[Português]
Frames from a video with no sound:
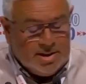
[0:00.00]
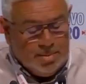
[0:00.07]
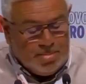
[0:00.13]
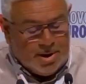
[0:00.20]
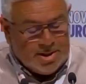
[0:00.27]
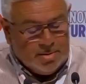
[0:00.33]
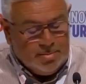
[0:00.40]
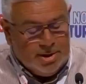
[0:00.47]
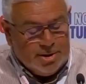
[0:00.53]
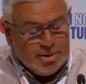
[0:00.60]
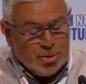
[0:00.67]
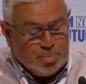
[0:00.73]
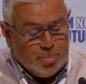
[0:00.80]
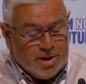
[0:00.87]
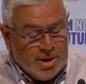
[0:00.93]
atempadamente
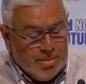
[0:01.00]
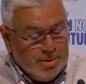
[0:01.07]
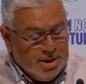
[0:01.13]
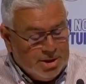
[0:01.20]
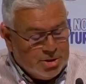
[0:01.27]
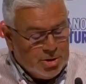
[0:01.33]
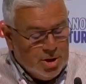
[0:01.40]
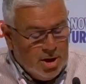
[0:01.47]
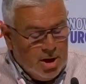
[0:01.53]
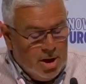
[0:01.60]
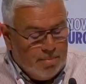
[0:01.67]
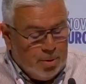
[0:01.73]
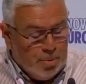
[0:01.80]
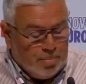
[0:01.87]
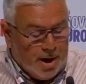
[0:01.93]
dos pagamentos
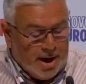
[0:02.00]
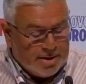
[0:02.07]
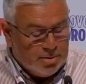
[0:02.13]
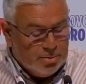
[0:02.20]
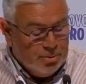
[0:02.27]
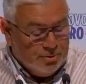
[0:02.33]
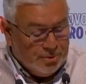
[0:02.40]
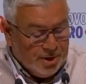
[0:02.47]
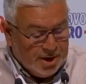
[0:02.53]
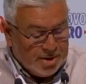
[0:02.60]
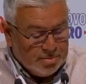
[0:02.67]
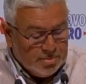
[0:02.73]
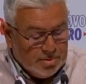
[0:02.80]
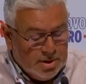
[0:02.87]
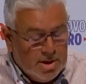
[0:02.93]
por parte do
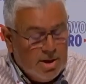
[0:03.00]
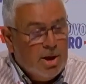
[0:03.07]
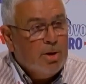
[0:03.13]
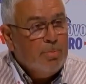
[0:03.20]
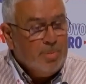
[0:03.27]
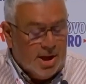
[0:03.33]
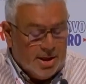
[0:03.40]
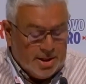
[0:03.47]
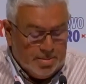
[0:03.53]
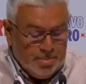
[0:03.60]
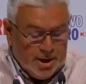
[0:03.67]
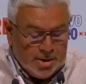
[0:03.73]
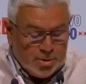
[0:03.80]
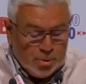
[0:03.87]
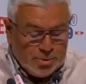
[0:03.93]
Governo,
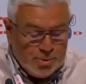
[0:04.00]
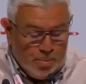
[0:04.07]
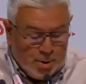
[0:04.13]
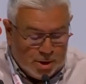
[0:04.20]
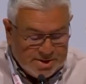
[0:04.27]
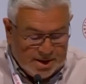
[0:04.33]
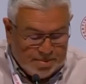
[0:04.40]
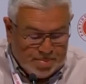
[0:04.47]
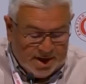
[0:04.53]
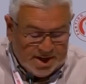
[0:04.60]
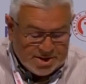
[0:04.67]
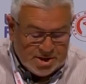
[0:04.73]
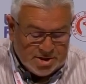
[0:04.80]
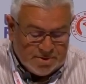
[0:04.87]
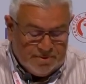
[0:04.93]
nomeadamente o pós e
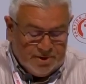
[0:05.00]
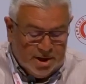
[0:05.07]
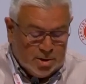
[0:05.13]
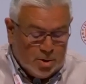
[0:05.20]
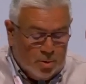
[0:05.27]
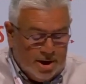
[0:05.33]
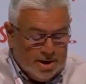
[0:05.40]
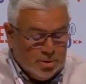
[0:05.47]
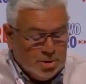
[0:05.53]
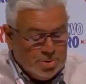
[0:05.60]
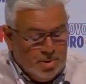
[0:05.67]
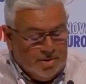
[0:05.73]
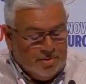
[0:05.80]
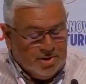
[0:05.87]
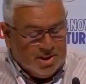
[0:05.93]
pescas referente ao ano
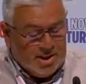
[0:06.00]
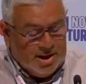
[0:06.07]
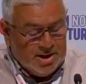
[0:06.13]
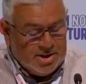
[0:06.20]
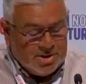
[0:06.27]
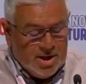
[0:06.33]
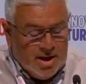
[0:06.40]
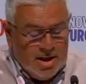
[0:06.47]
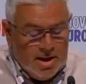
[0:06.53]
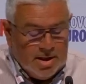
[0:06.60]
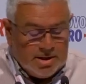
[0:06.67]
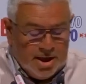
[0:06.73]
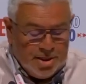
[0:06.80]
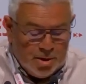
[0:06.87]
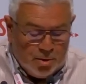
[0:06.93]
2023,
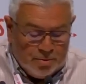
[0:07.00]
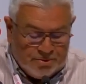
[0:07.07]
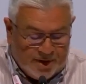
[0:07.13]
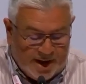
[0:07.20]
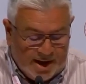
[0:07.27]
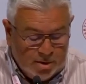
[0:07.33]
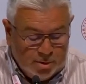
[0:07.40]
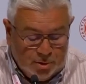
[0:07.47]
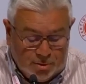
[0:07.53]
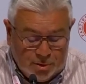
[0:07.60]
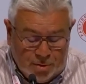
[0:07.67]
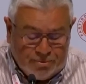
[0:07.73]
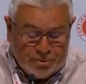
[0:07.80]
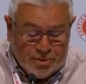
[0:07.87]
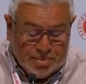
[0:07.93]
que ainda não, não,
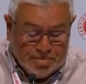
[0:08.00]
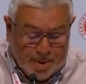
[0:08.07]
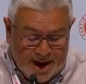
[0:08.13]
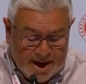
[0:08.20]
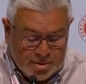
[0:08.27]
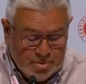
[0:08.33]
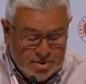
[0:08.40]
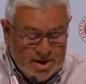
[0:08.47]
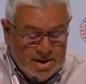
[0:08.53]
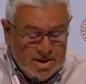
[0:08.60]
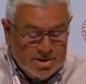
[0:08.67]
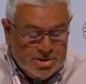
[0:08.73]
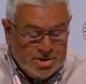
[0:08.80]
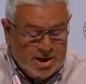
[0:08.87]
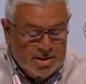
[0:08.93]
não foi pago,
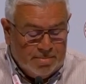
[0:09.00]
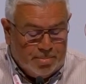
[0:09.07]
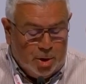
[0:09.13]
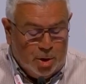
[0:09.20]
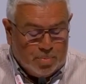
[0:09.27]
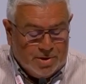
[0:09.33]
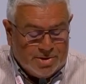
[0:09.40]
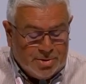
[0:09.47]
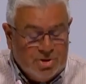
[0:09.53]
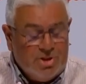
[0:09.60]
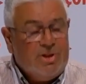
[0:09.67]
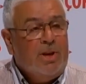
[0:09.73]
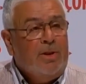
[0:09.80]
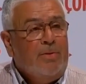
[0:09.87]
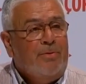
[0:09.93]
gerando preocupações
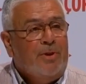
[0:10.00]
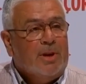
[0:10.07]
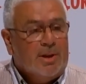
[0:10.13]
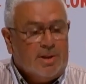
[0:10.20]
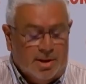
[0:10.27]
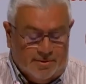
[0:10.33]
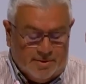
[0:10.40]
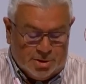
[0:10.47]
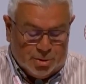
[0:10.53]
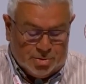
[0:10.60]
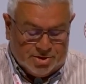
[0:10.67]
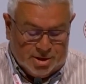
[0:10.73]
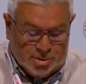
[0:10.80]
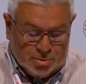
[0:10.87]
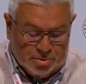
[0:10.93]
significativas ao
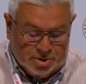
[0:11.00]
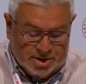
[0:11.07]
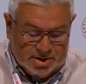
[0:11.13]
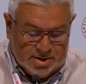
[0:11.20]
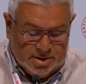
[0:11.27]
setor.